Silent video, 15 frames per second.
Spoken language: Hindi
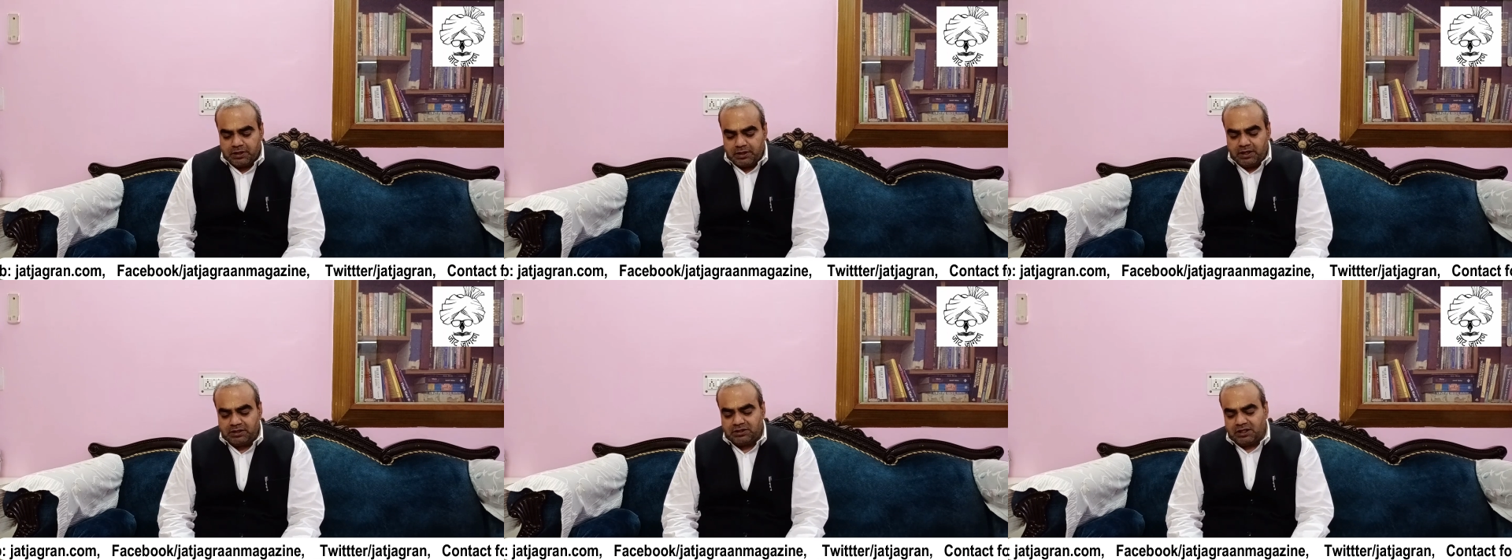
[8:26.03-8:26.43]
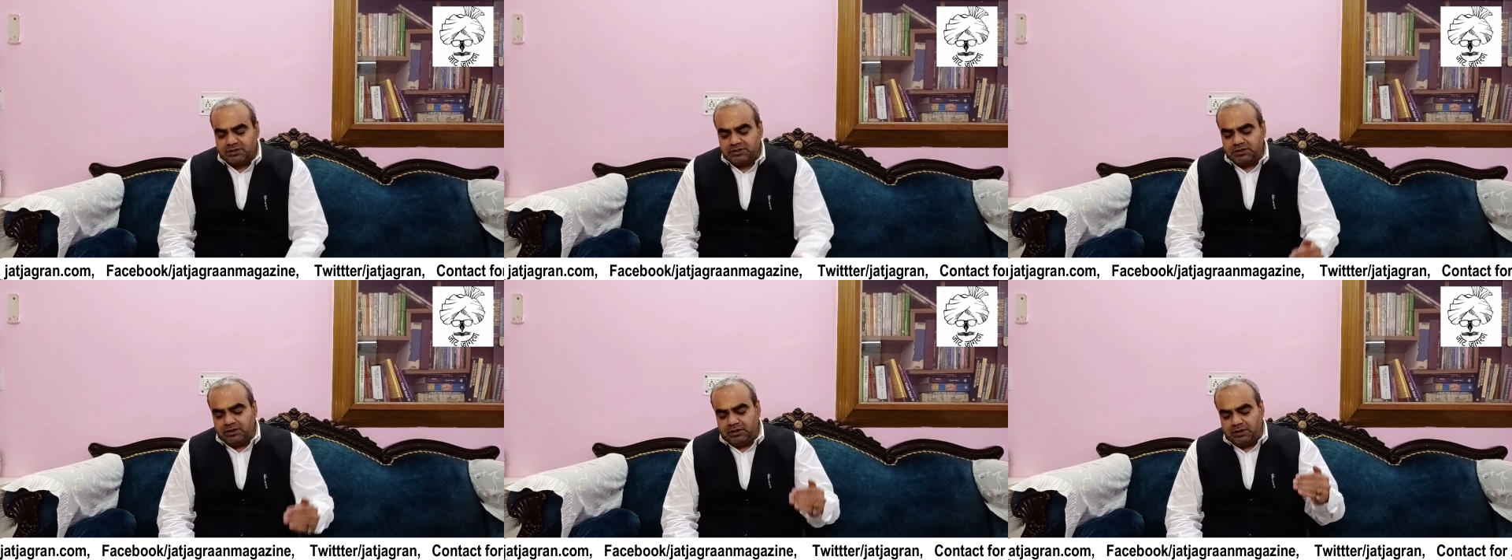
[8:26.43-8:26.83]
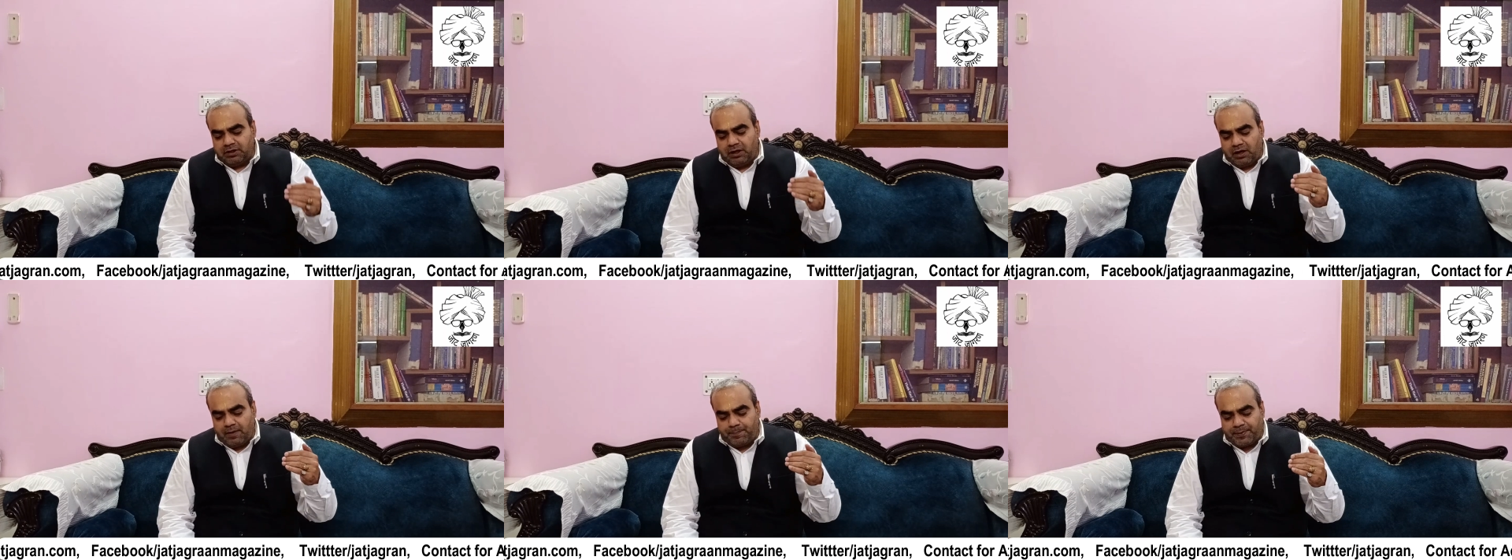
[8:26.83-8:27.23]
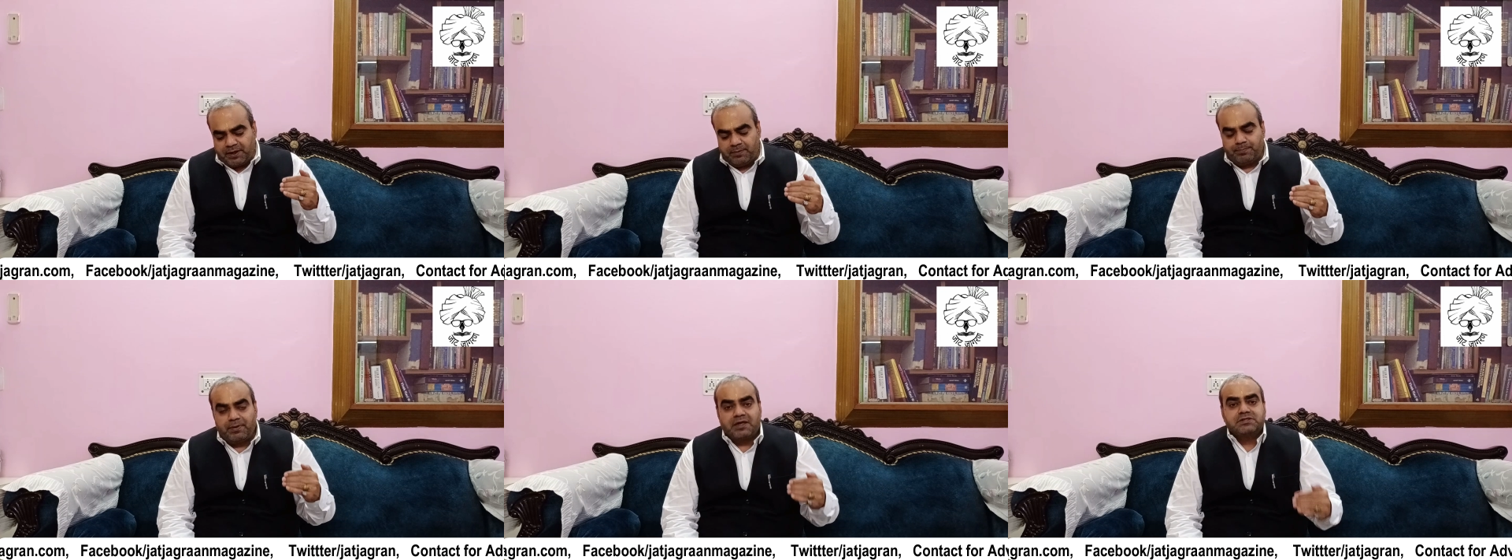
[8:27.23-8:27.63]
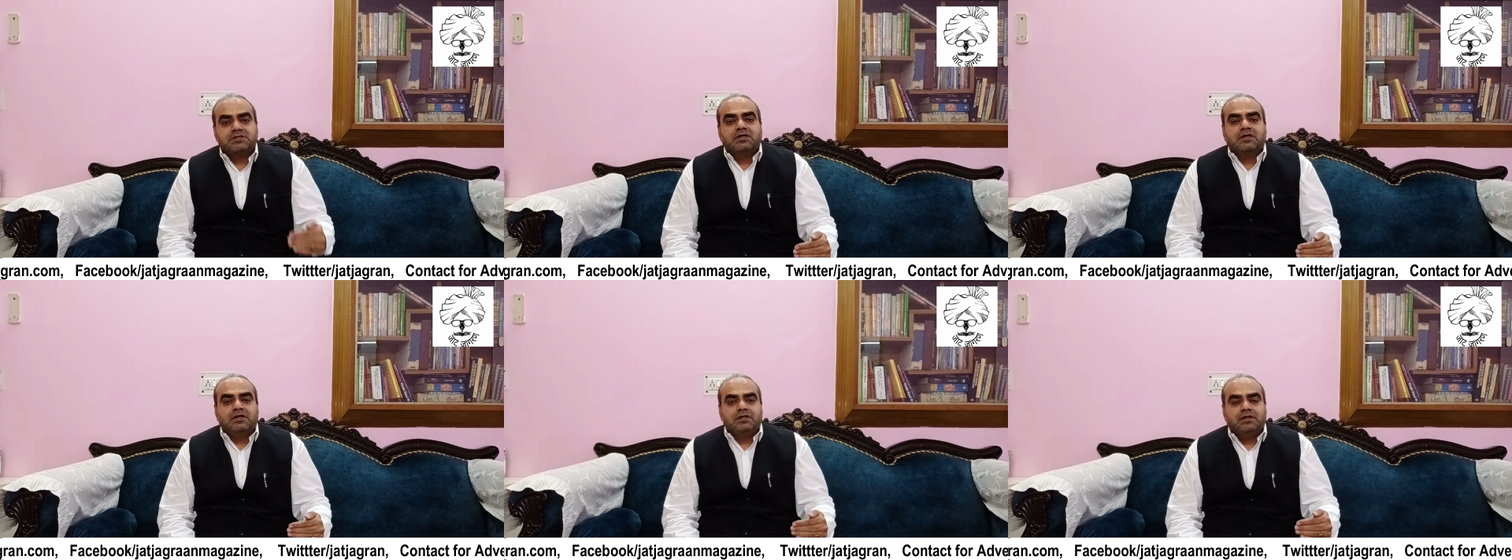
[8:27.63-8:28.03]
नेताजी ने इन्हें अपने पास
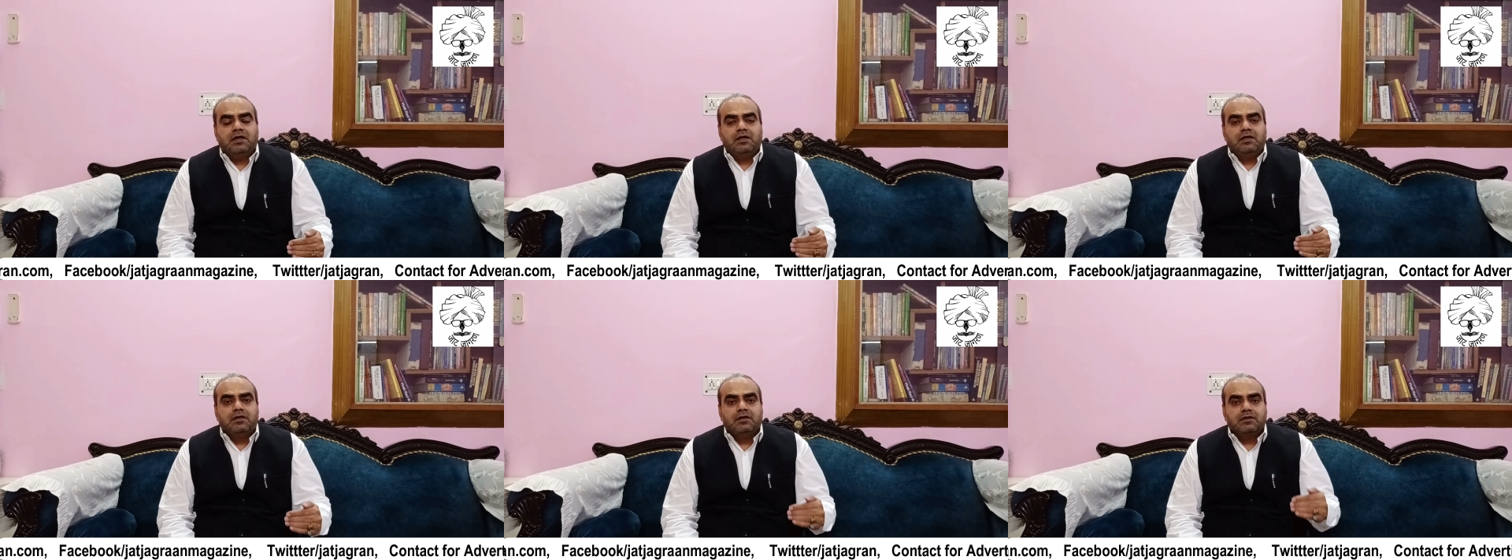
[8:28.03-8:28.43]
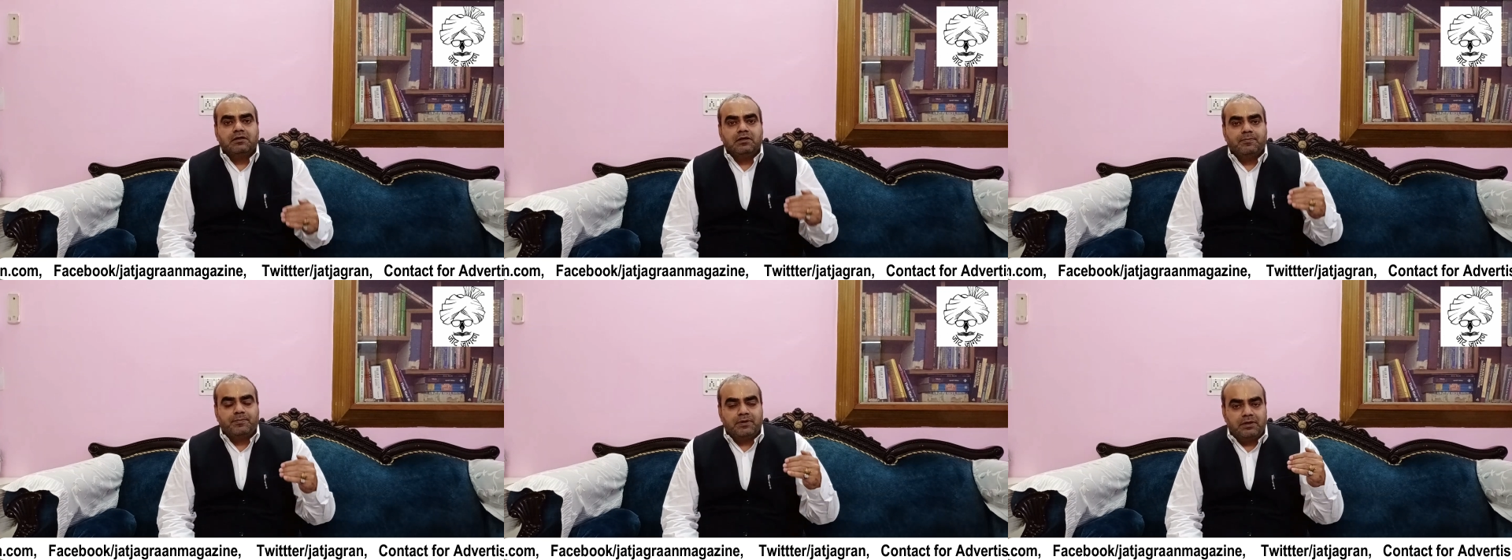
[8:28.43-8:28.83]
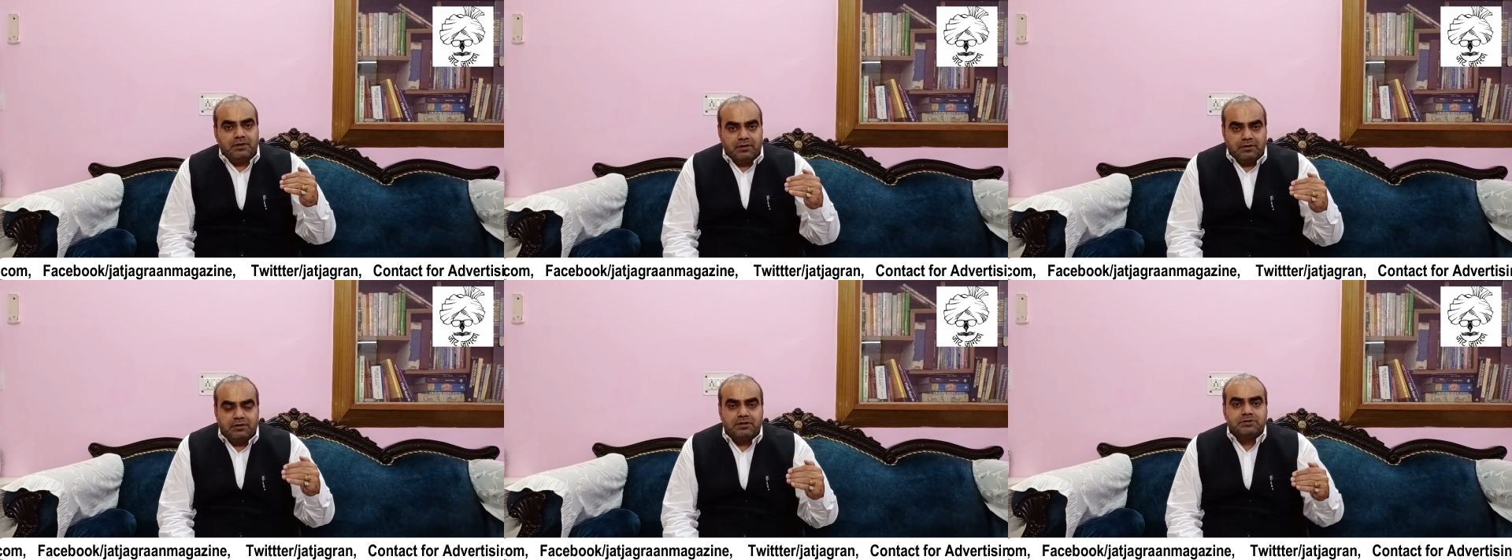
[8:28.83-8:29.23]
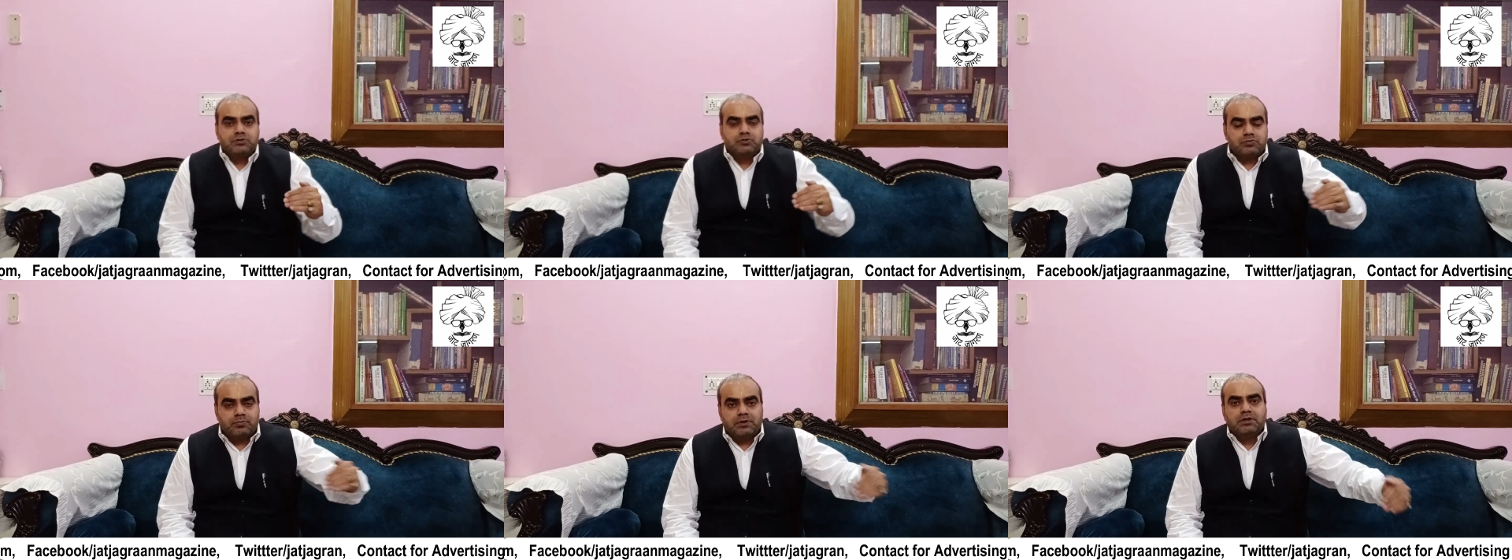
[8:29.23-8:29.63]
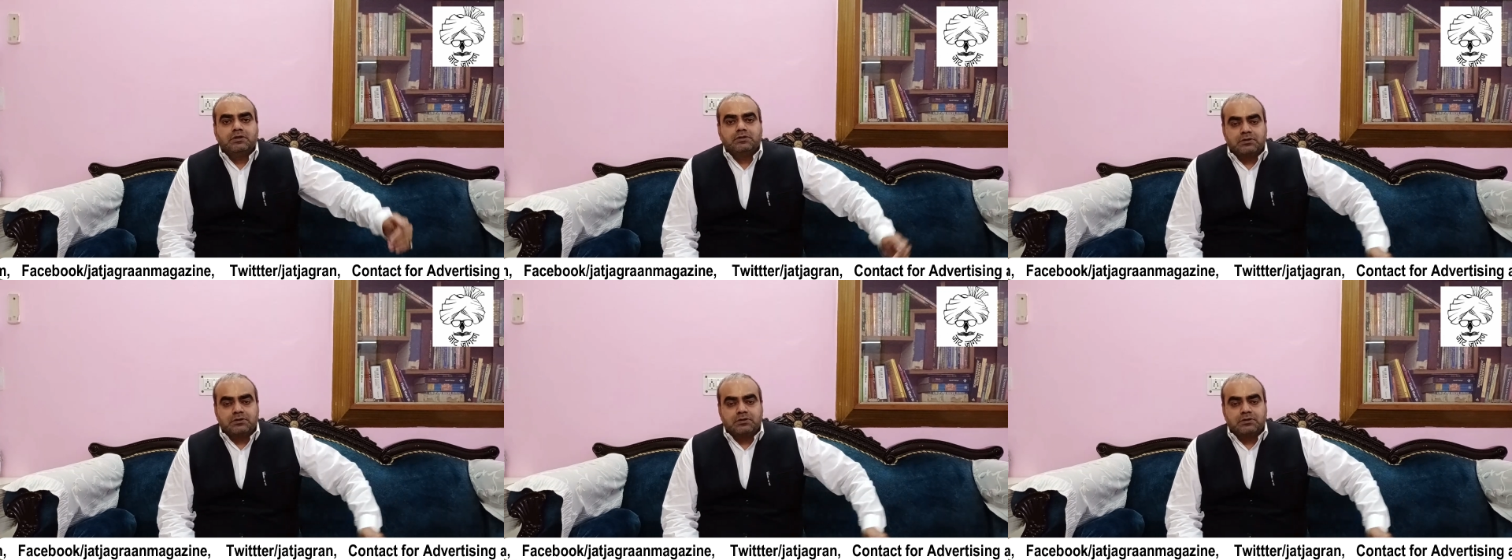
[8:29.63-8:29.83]
रख लिया कि अपने निजी उसमें